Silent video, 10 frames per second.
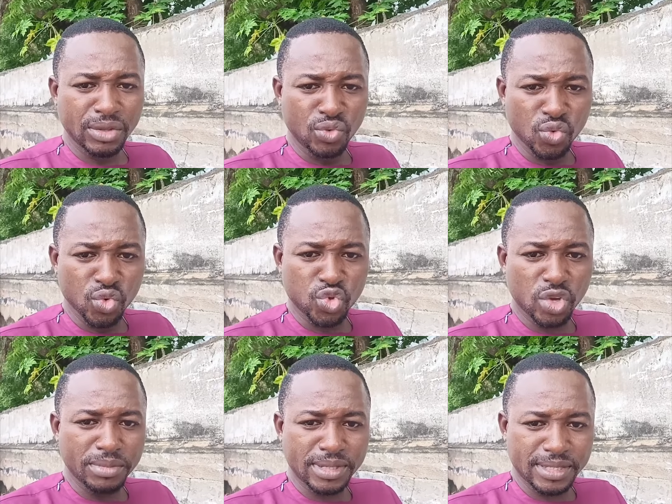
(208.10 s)
nous
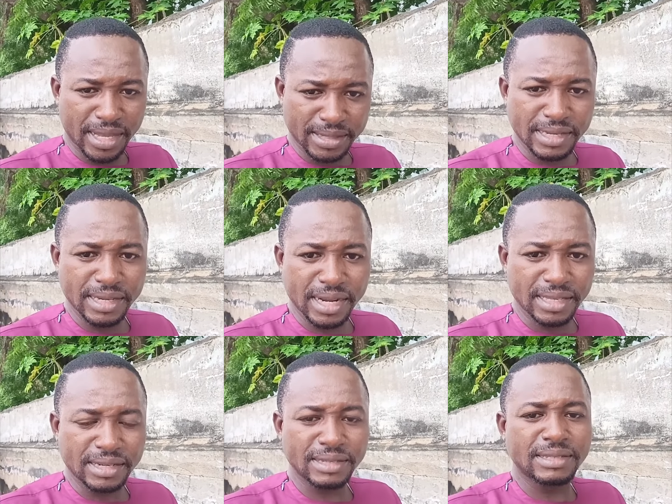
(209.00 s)
sommes censés
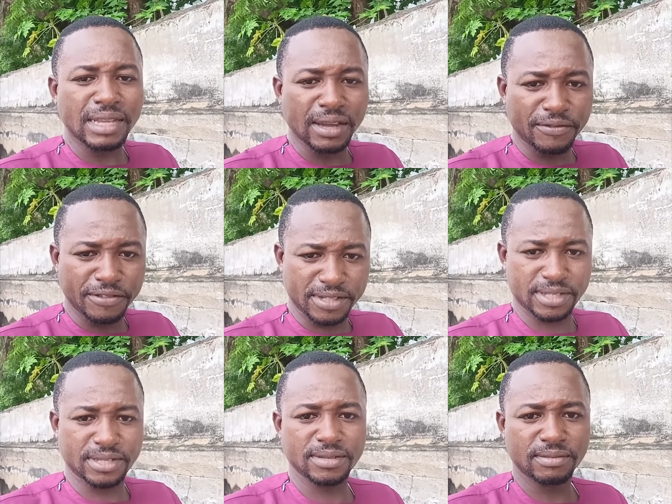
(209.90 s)
rendre
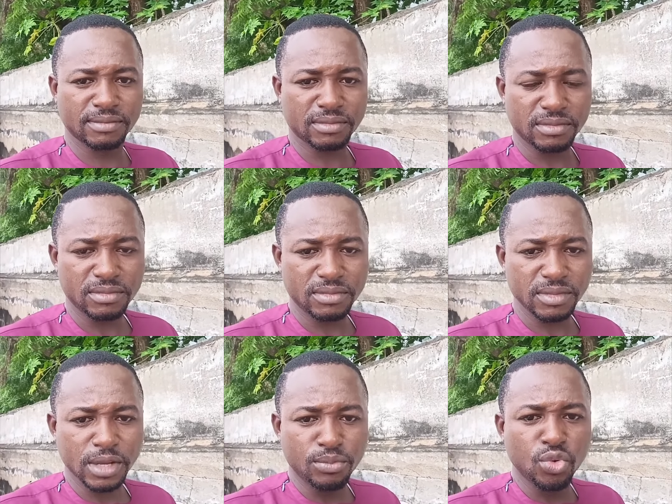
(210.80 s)
service
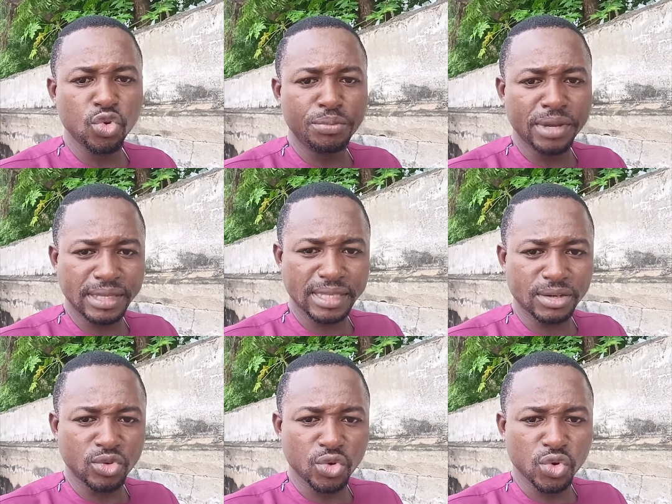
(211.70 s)
pour le bien-être
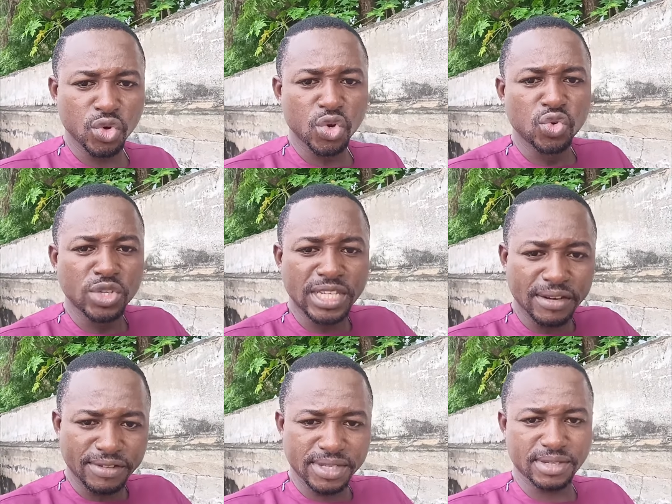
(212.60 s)
de nos
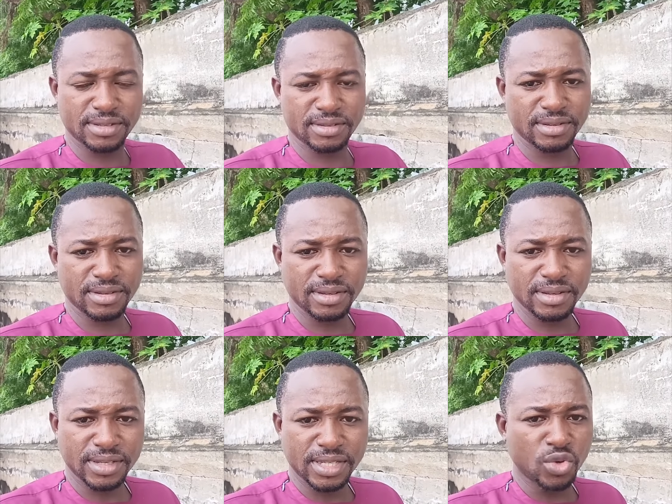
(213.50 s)
services.
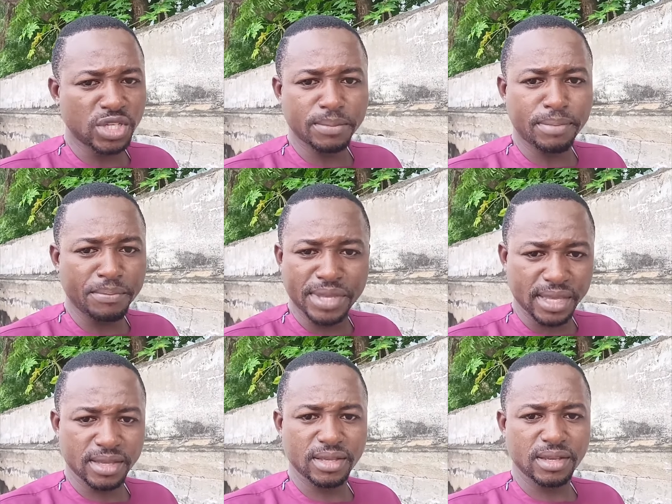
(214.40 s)
Sinon, ce n'est pas bien.
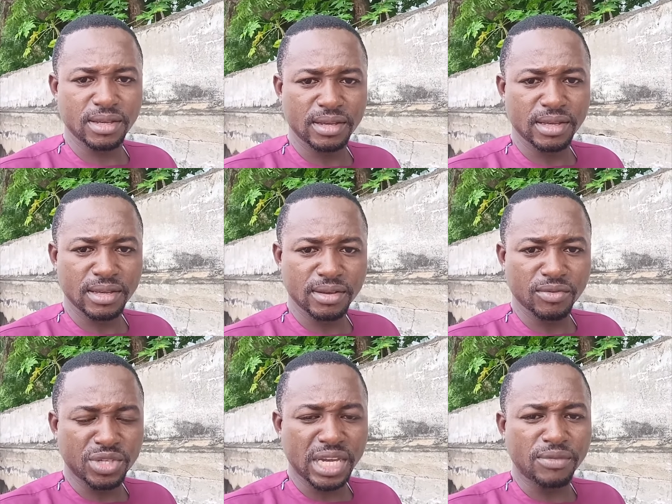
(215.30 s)

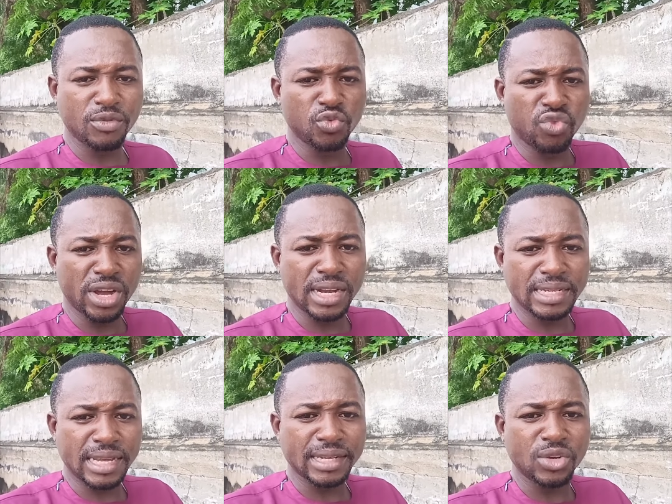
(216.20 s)
Vous arrivez, vous voyez les
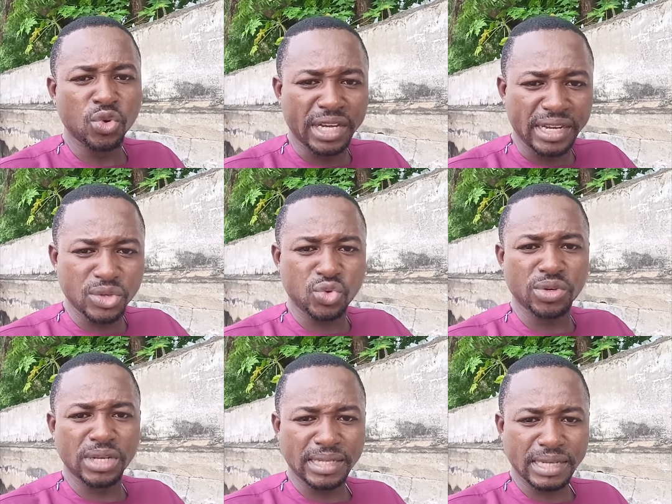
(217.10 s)
gens en train de crier sur
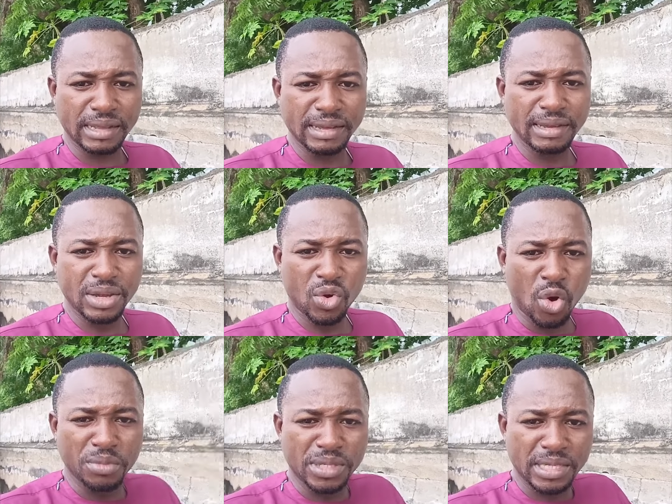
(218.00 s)
les gens
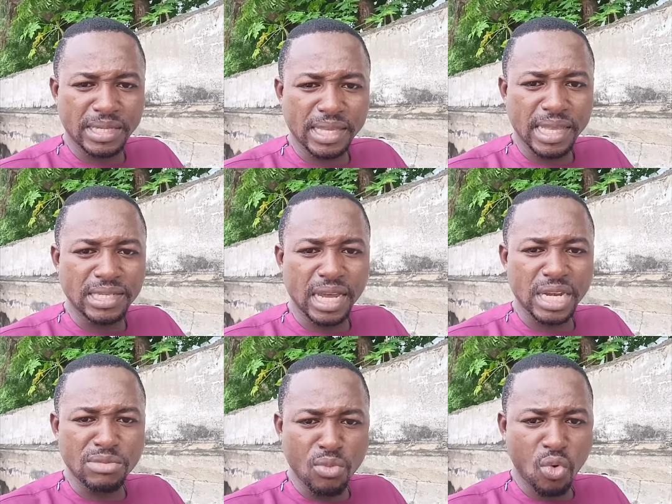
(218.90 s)
comme si c'était des
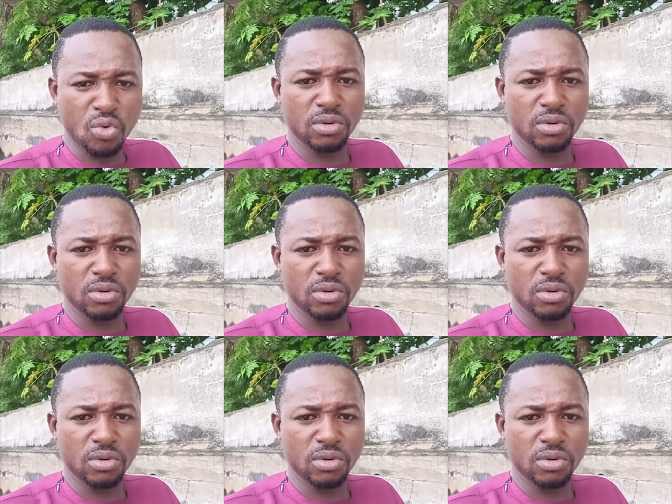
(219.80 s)
animaux.